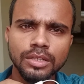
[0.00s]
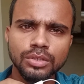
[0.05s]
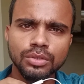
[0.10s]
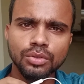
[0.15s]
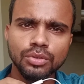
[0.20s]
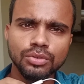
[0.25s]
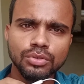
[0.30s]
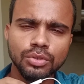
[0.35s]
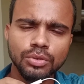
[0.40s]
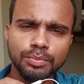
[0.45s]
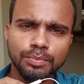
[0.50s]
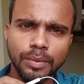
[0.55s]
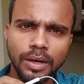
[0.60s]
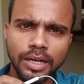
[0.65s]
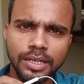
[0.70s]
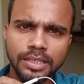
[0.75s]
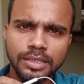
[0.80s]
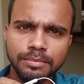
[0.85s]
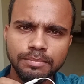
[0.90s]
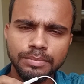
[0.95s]
दोस्तों
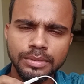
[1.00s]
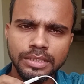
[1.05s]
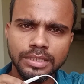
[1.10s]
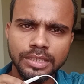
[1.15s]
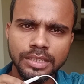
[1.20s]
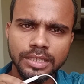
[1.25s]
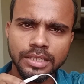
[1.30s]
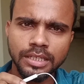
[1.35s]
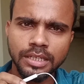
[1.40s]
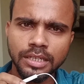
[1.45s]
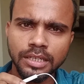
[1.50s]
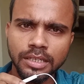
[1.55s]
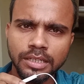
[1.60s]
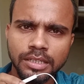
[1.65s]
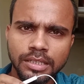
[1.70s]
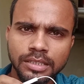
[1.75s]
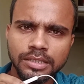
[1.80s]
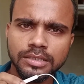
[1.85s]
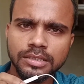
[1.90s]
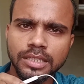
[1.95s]
पानी पीने के
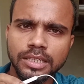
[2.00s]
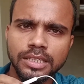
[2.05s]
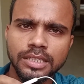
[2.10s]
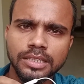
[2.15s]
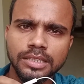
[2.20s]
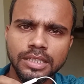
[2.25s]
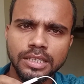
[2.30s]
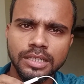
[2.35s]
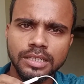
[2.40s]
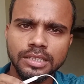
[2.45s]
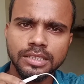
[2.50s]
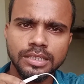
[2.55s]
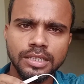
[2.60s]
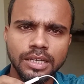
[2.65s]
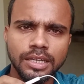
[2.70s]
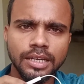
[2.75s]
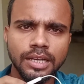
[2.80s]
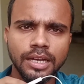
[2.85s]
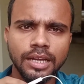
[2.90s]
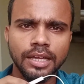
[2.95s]
सही
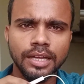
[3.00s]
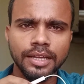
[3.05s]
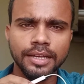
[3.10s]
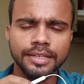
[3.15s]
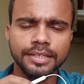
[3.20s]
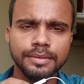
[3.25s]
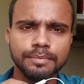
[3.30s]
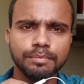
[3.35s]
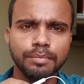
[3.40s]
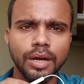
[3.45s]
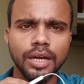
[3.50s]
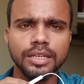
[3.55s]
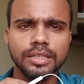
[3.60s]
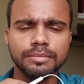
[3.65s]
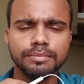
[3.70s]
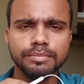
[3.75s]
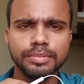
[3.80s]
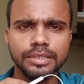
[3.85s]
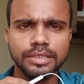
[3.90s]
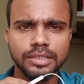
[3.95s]
तरीके यह है कि
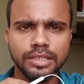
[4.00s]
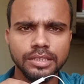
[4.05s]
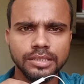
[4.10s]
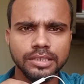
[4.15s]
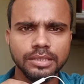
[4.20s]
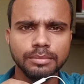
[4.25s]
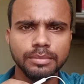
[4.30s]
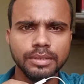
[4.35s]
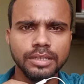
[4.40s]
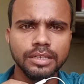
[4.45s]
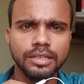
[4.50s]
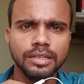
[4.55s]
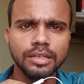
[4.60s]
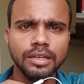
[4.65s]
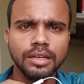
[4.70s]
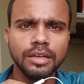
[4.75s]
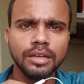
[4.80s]
पानी पीते समय